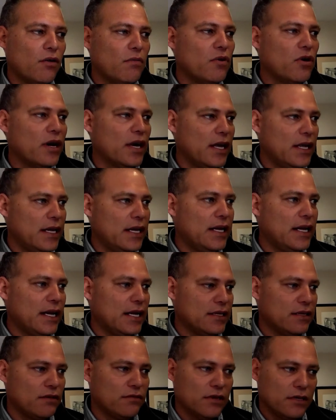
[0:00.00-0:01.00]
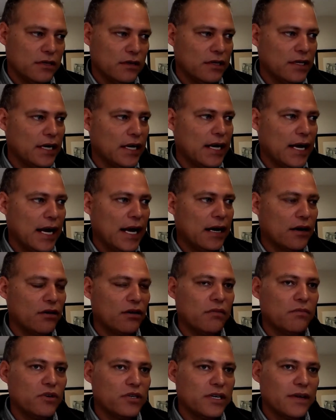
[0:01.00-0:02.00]
cómo quede la situación del carro,
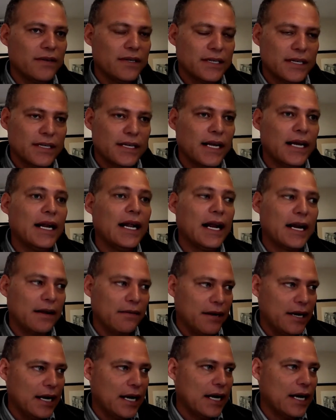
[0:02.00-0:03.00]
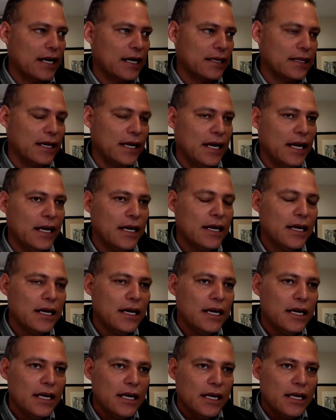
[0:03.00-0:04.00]
no muchas veces quedan arriba de la carretera.
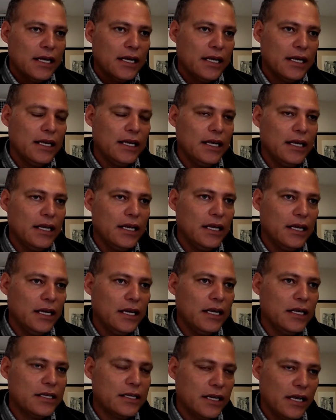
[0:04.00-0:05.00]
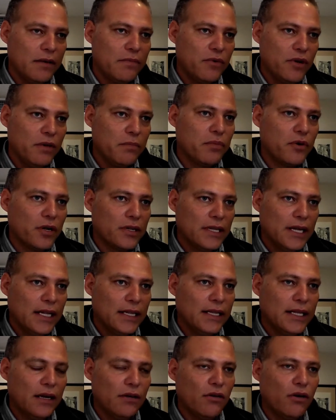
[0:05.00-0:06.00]
Y, sí es muy
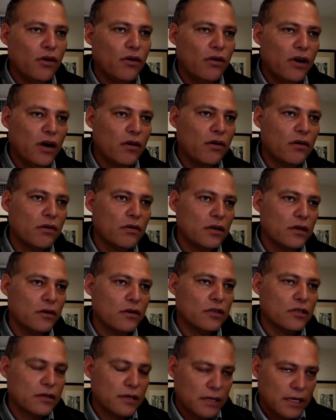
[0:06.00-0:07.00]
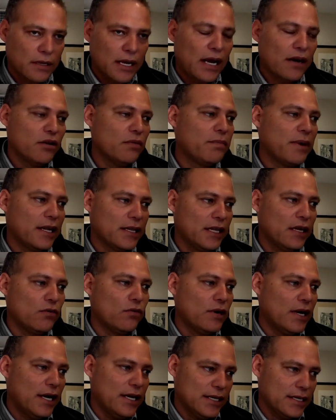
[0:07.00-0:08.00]
importante luego luego los carros
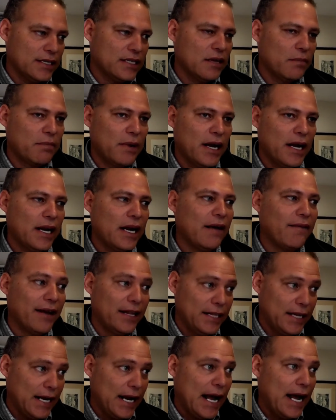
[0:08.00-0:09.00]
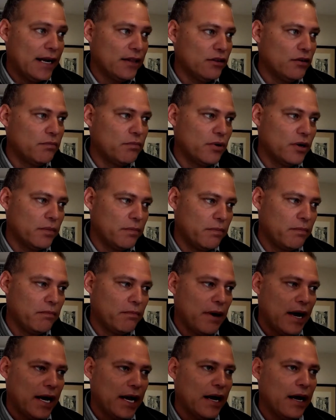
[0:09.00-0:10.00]
particulares que se paran abanderar ¿no?
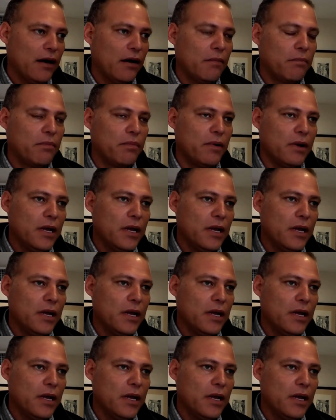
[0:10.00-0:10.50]
para